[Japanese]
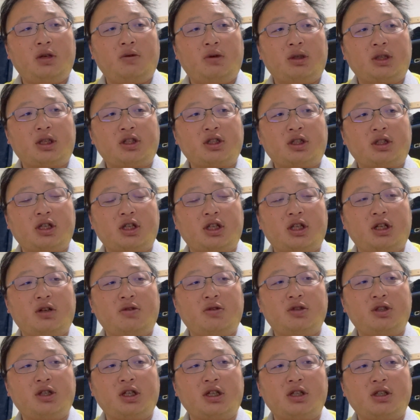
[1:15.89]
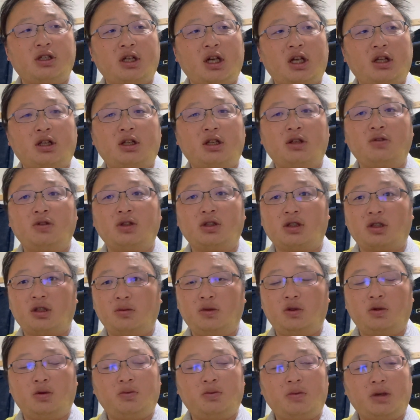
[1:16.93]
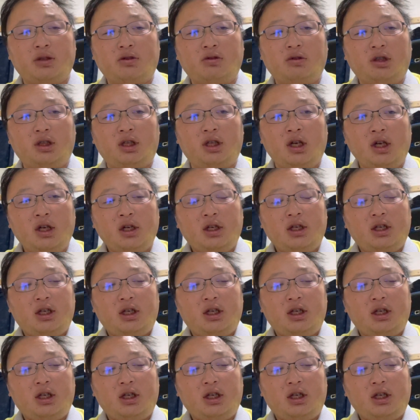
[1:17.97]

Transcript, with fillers: えー、私がセッティングしてですね、やってるんですけども、まあ、それで、